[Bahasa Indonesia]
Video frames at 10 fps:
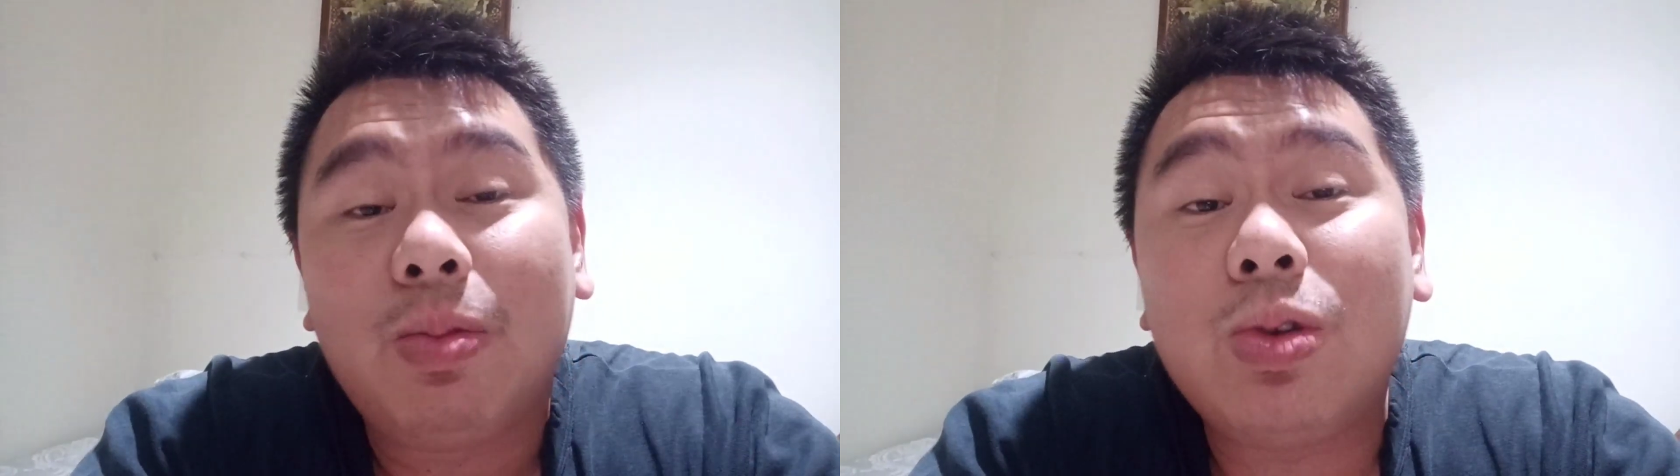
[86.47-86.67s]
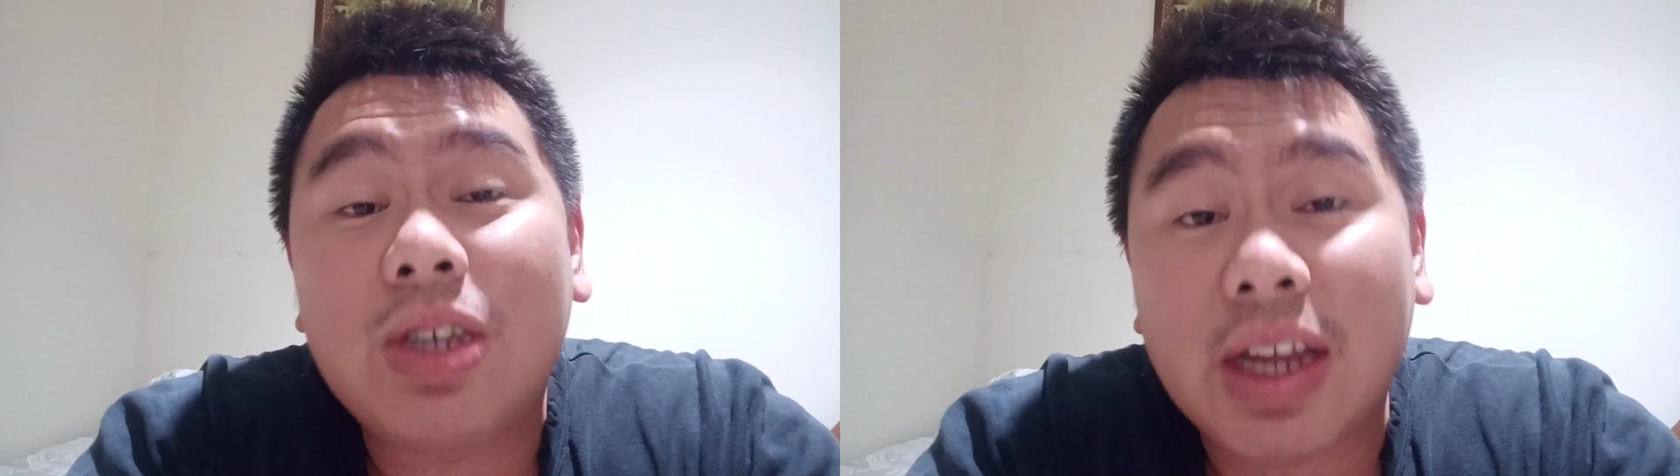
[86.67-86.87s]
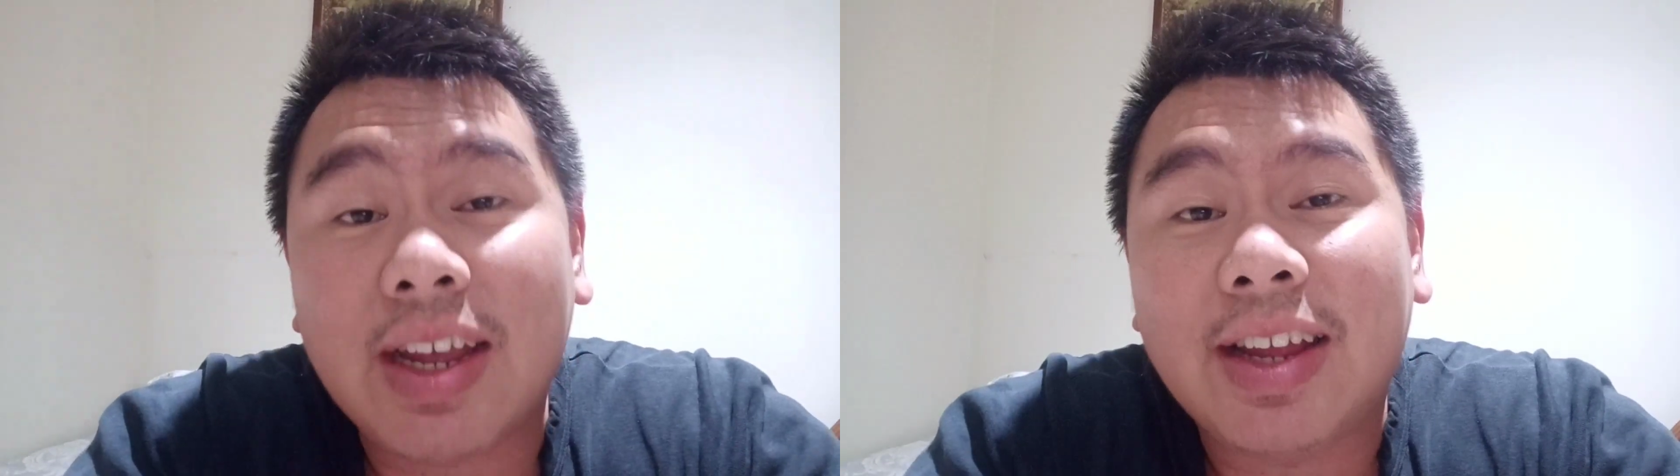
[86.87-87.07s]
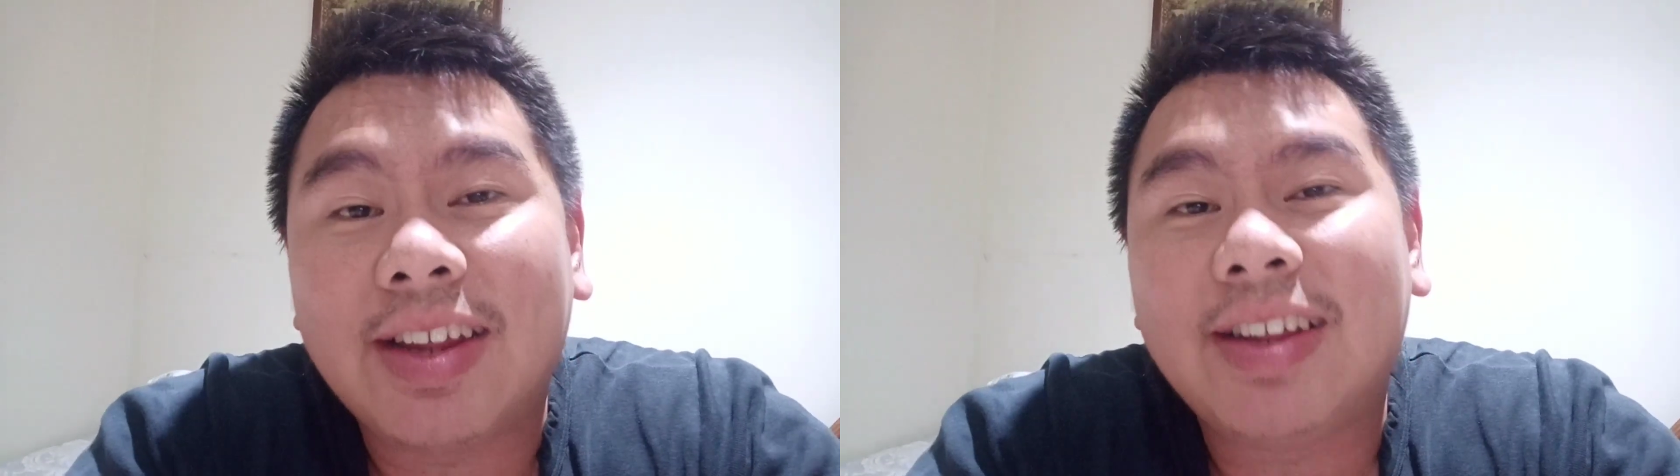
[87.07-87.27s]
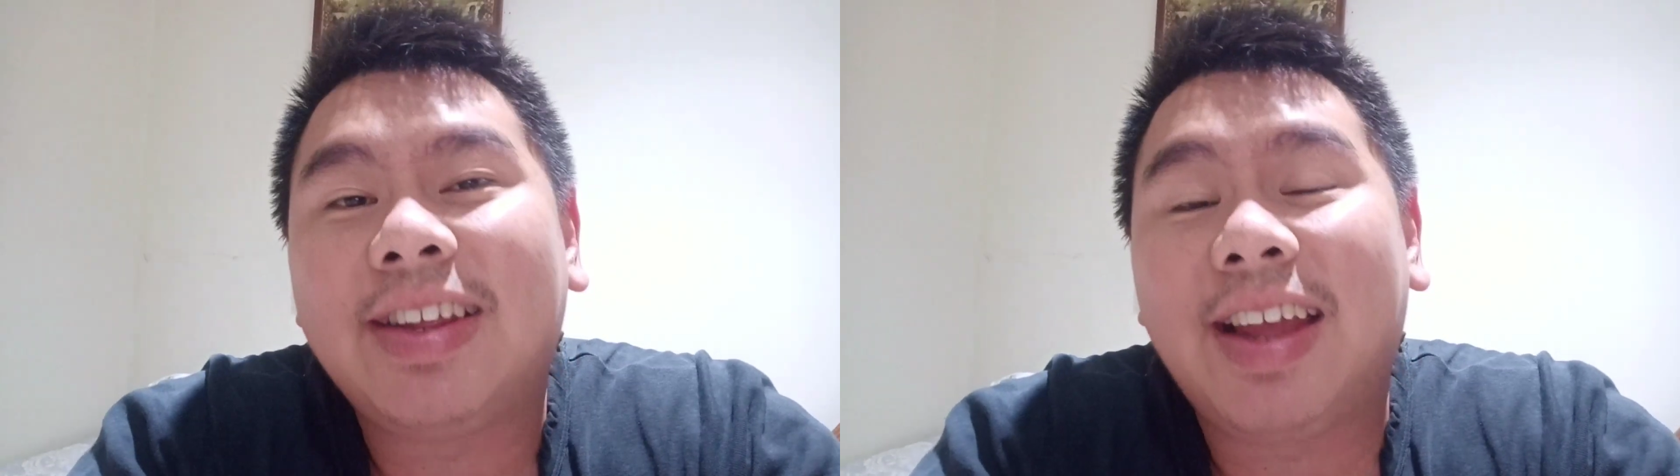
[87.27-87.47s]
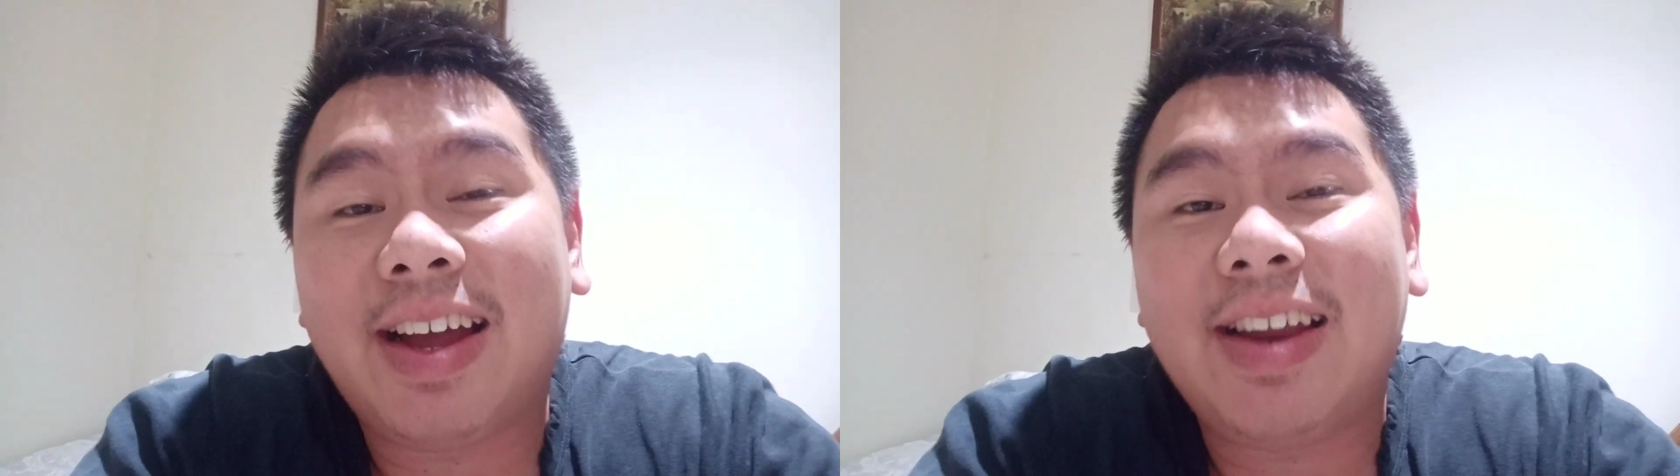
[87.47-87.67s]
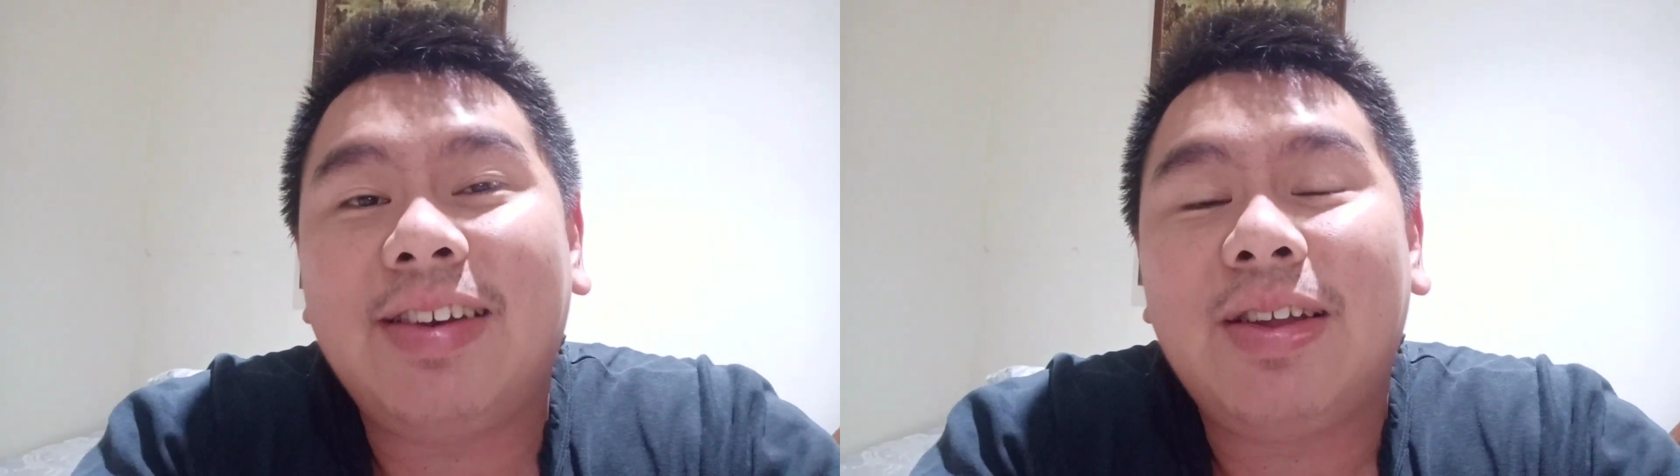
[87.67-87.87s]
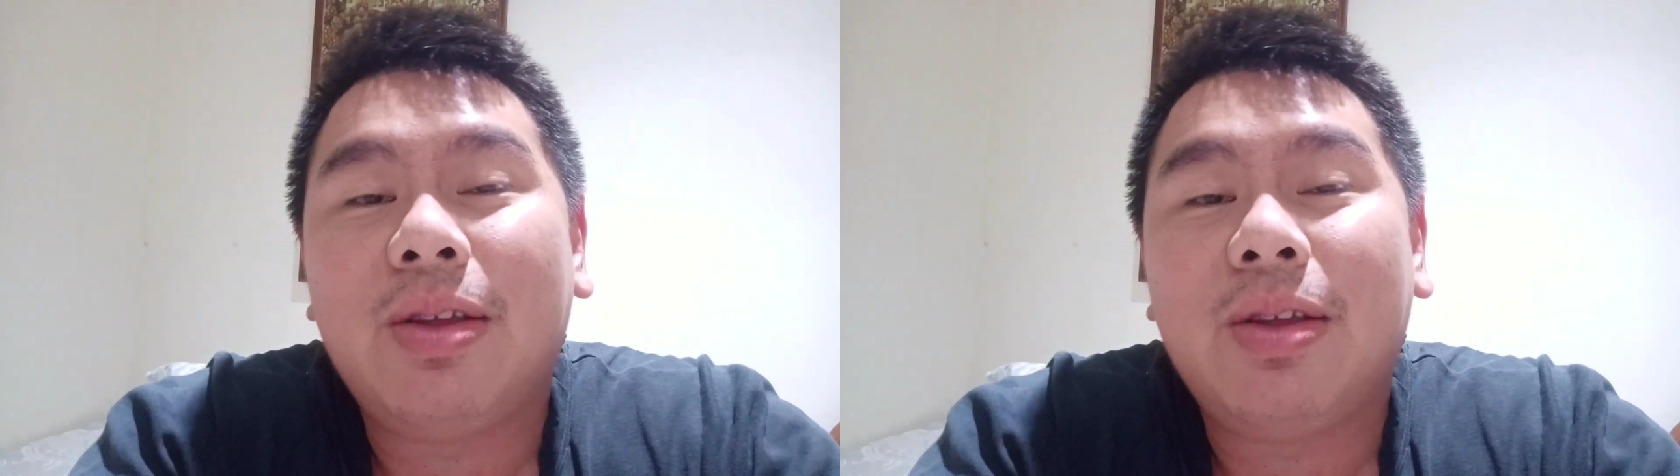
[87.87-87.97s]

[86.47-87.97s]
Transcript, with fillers: Pusing ya kan?